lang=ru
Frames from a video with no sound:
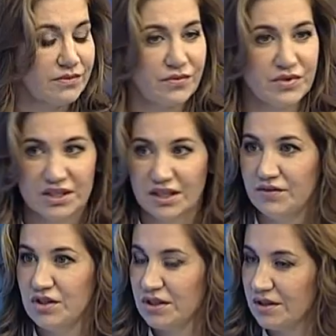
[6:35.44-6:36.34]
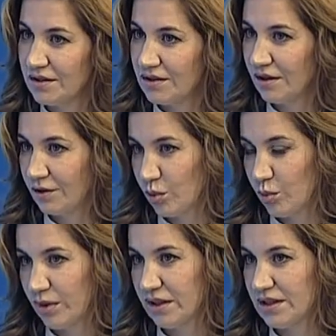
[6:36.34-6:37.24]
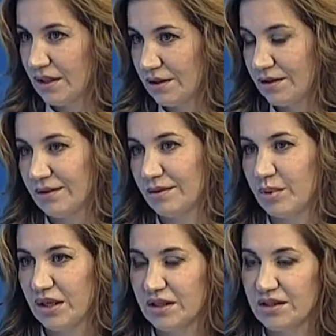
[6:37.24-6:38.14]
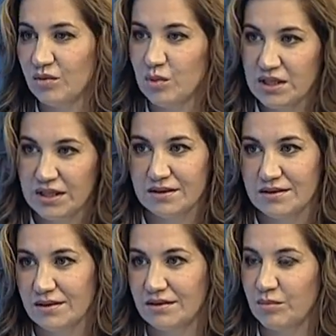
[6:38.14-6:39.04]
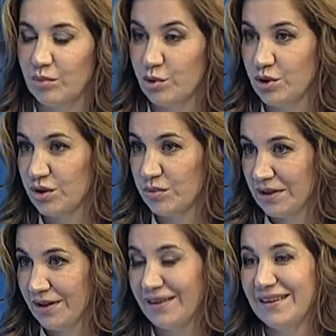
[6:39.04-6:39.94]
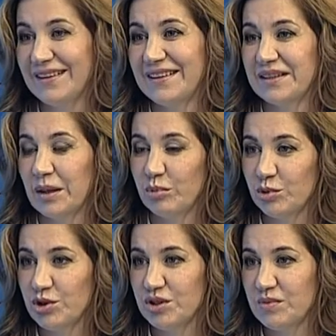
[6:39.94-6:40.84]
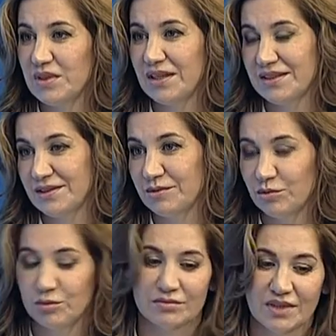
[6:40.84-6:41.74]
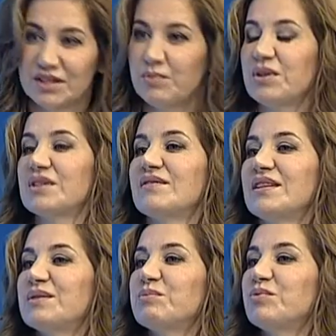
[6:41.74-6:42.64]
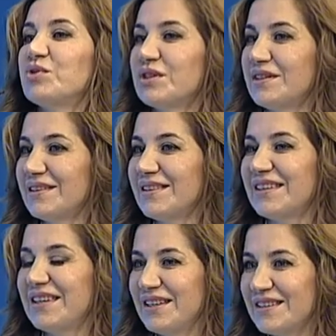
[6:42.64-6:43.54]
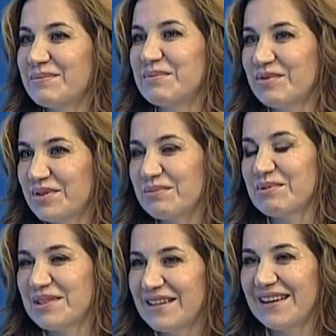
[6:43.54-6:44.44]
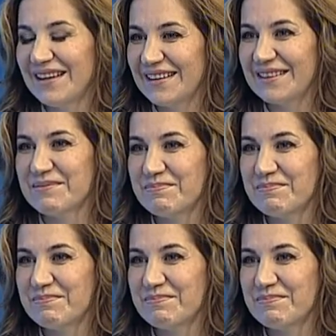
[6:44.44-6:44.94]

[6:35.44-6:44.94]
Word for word: Всегда все дни недели, кроме понедельника, приходите в музейный центр Площадь Мира на Площадь Мира 1. Ну, так теперь называется бывший да, КИЦ, да, да. бывший музей Ленина.